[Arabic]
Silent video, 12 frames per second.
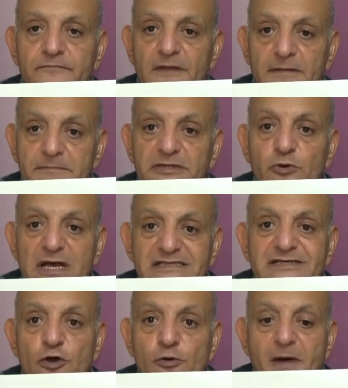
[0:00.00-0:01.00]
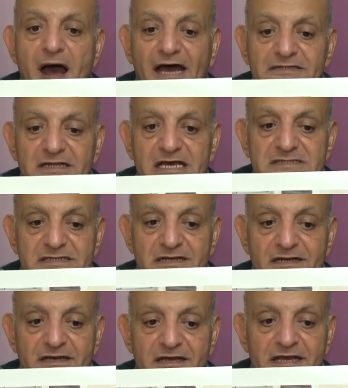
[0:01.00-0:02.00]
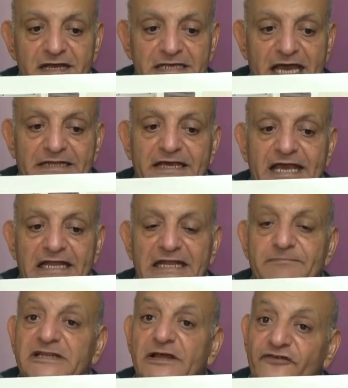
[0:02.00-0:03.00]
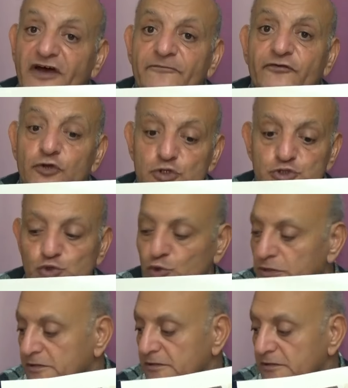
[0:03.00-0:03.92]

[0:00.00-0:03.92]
بتواسي ام احد الاسرى يعني كانت بتفهم في الاصول